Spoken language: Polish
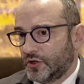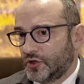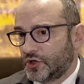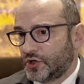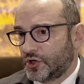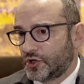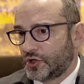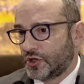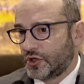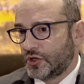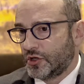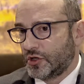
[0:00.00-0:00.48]

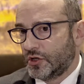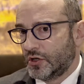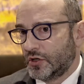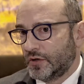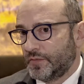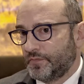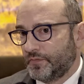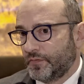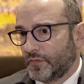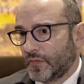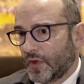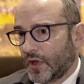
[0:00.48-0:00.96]

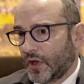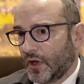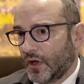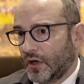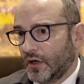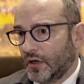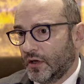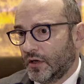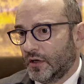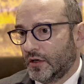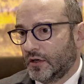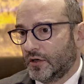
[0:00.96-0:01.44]
Czy,
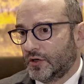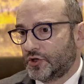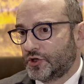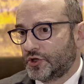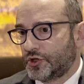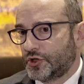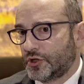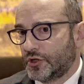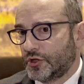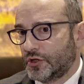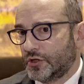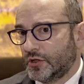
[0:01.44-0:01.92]

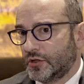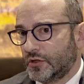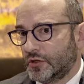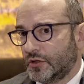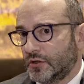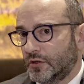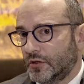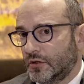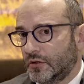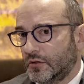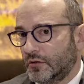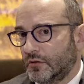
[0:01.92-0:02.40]
czy
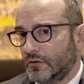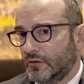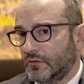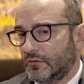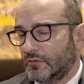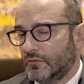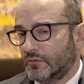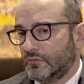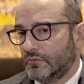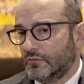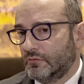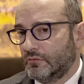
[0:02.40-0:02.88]

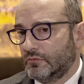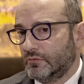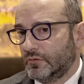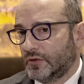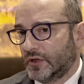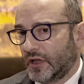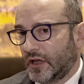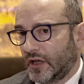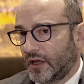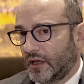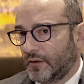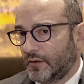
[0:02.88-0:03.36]

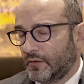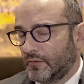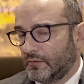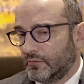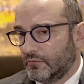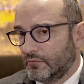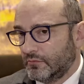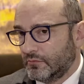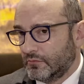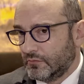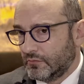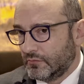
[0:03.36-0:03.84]
te
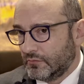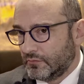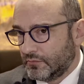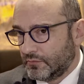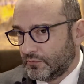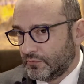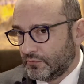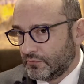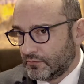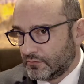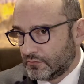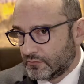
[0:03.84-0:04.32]

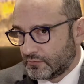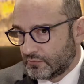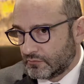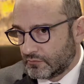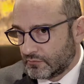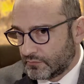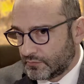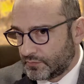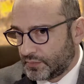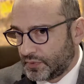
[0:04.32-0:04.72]
mm,